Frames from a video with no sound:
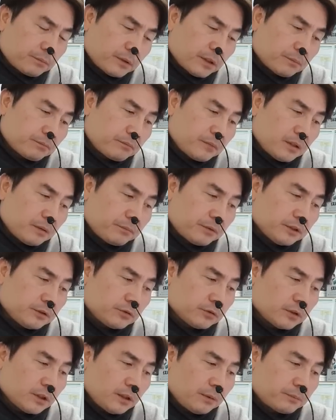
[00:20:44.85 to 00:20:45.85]
판매
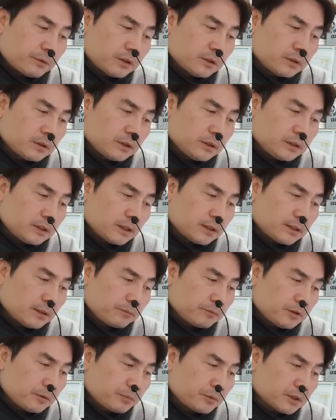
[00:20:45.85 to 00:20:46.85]
비중이 벌써 이제
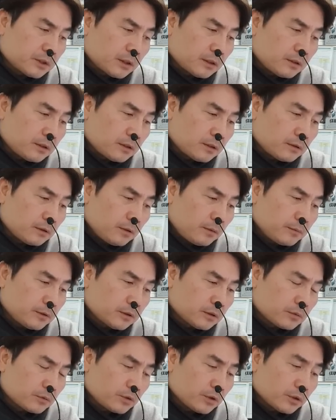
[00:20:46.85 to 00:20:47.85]
삼십 퍼센트를
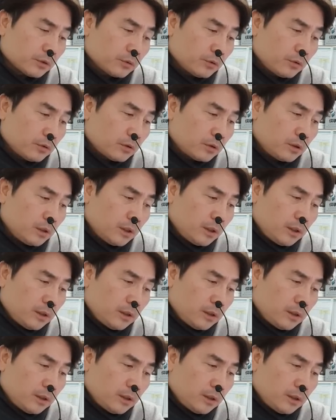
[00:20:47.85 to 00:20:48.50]
넘어서고 있고,